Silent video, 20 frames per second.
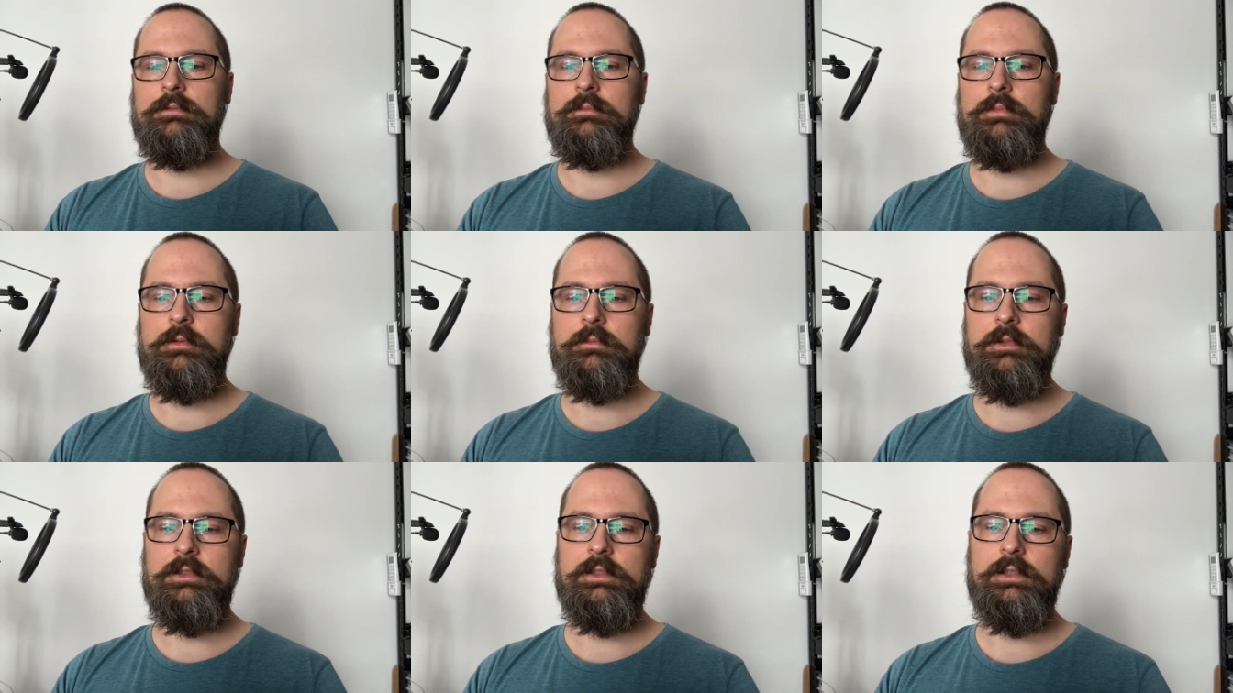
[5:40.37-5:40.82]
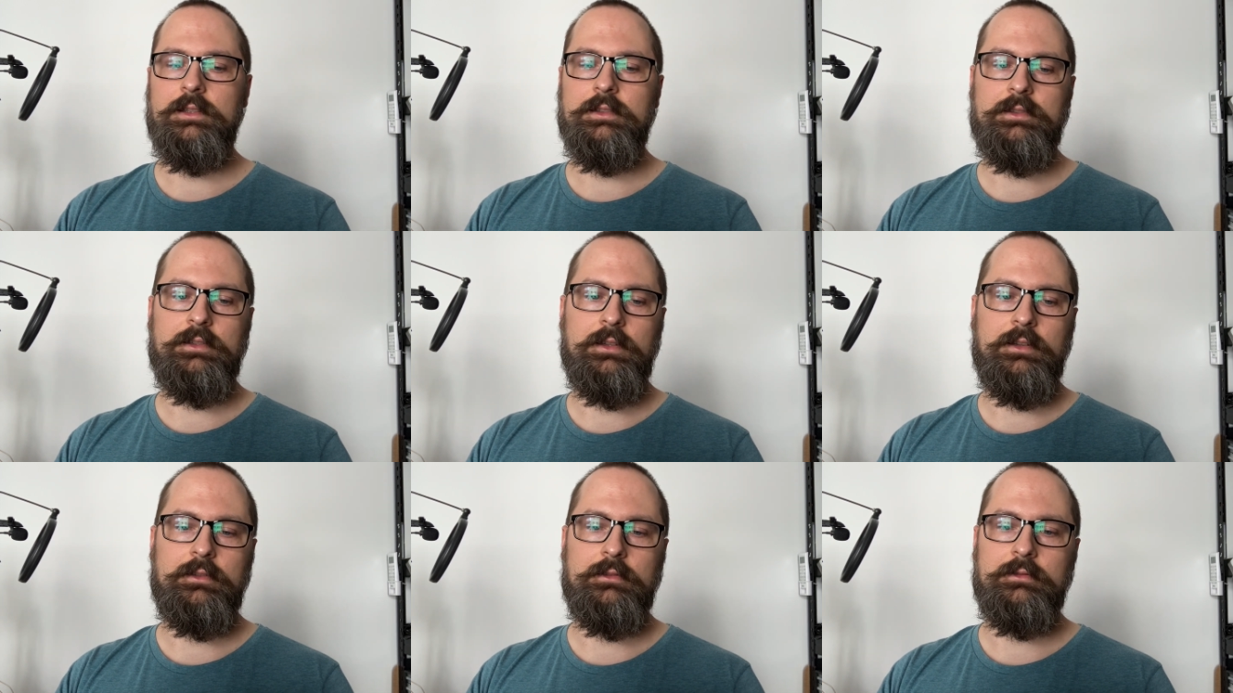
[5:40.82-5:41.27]

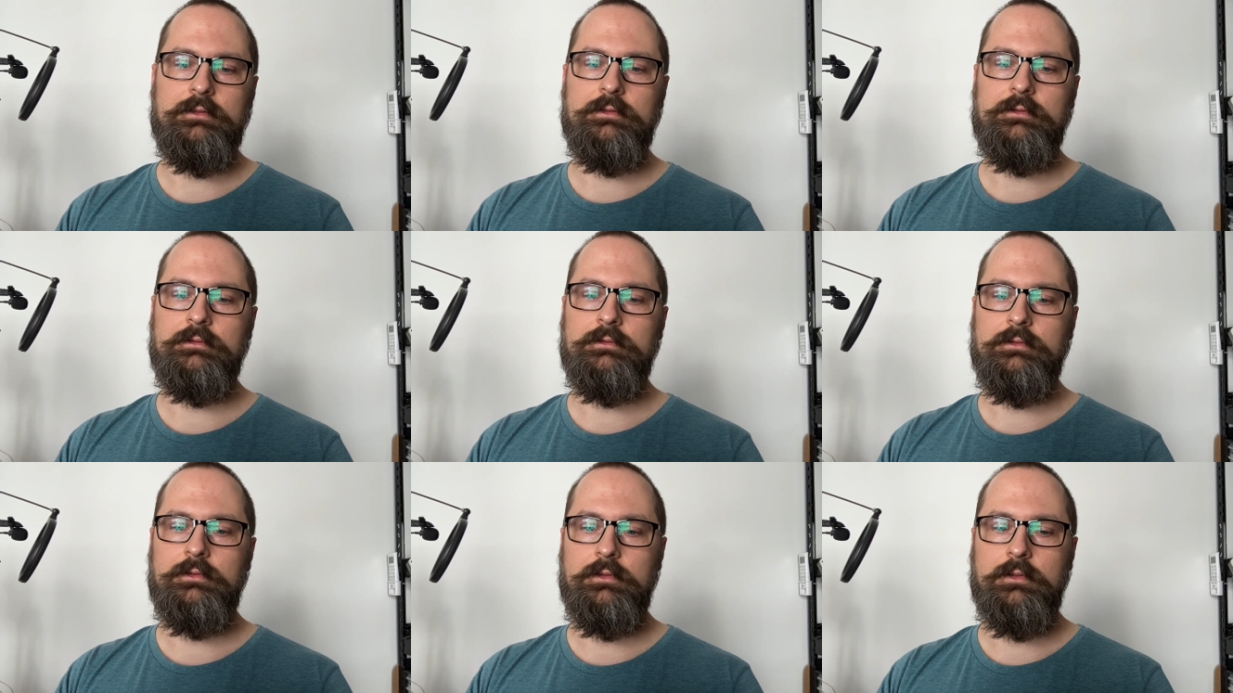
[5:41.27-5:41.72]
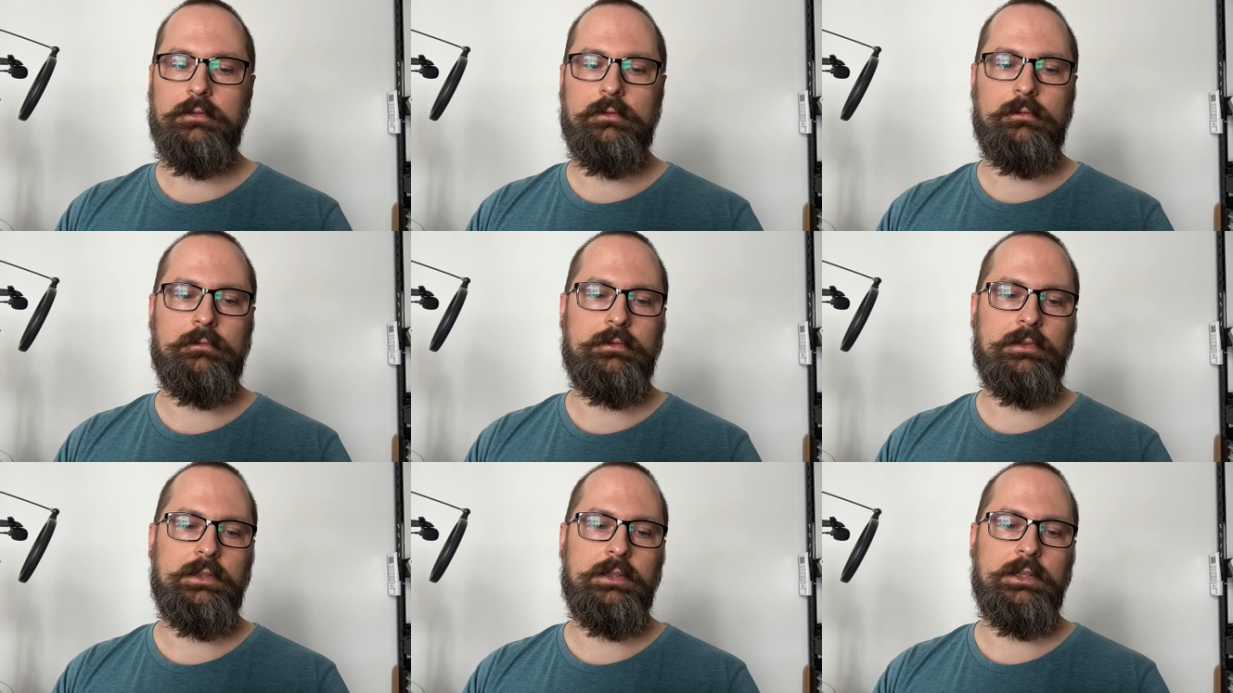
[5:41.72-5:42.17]
pomyśleć o
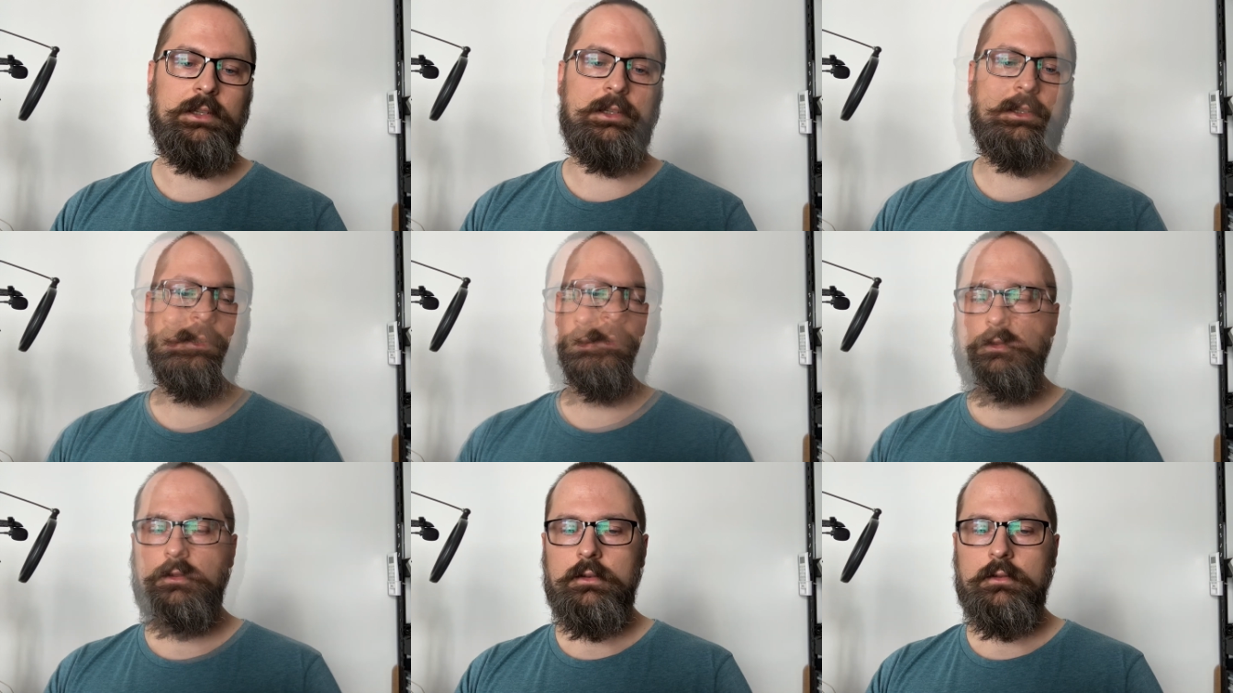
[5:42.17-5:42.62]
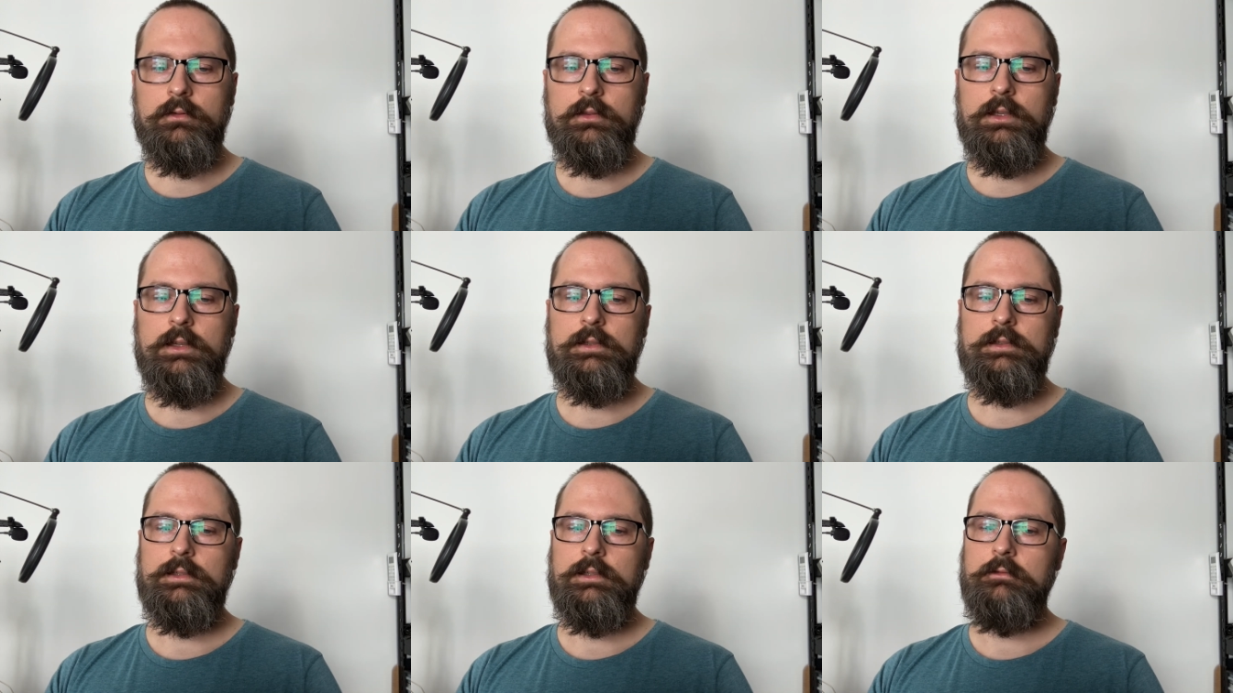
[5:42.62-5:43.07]
korutynach.
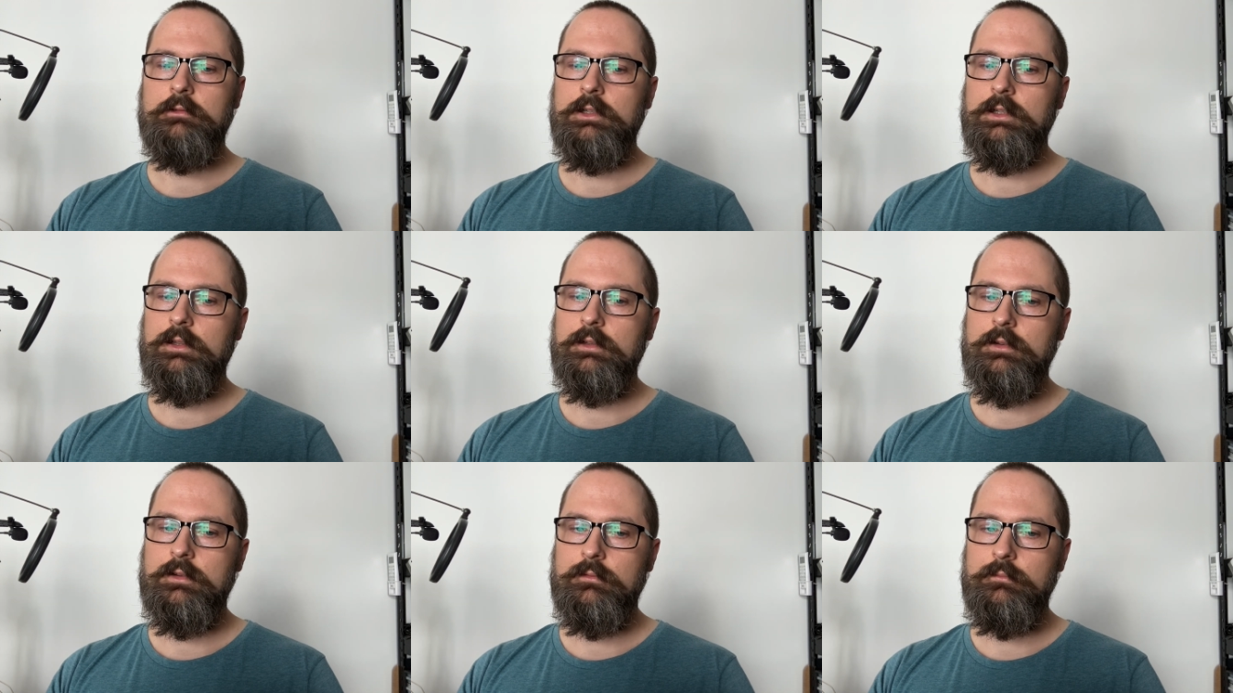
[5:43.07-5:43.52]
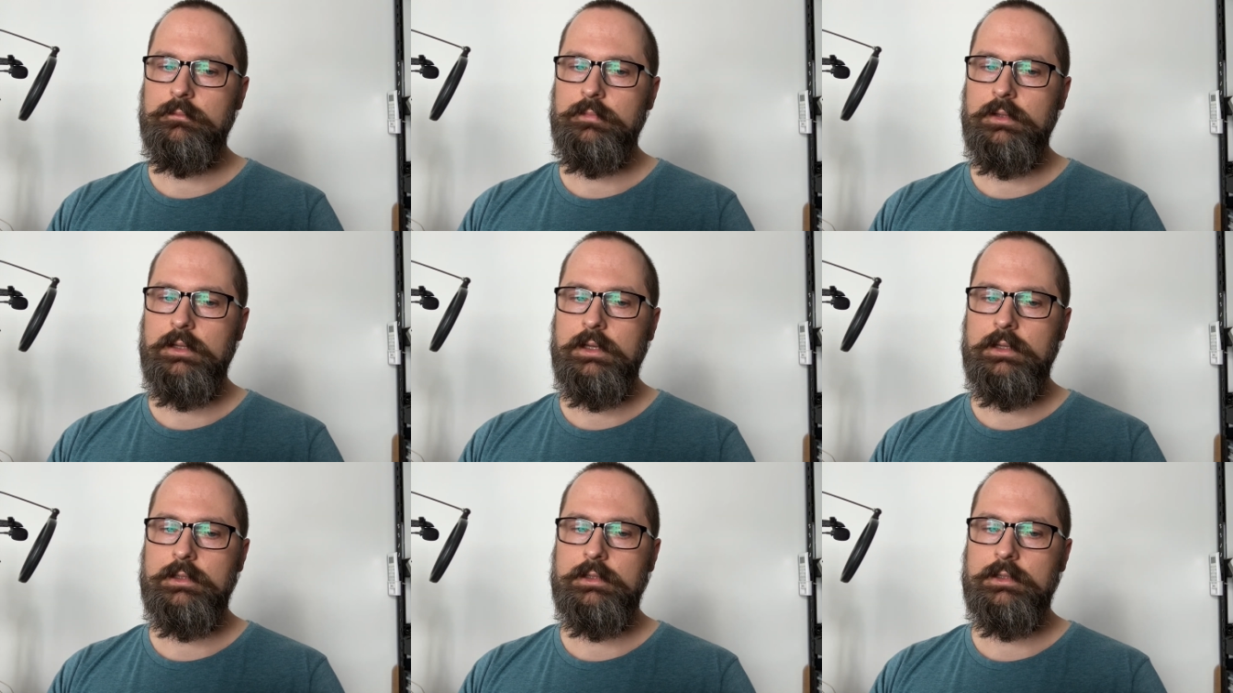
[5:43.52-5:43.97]
Context OR
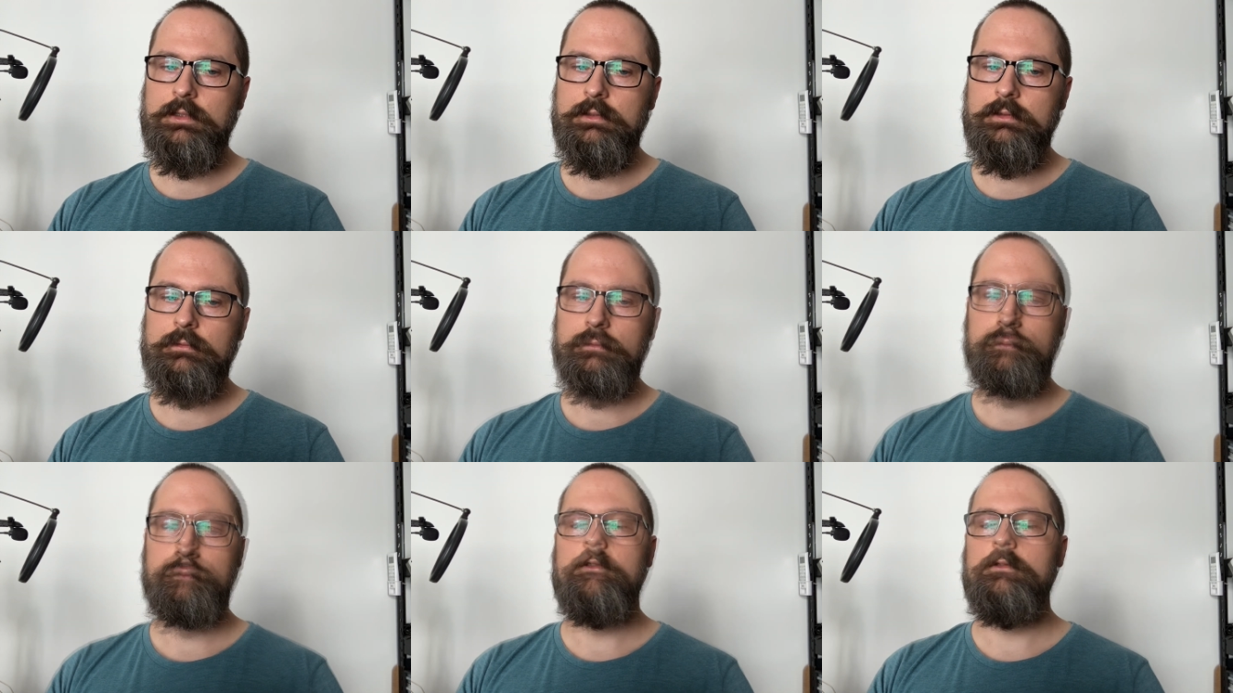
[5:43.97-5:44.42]
Compilation.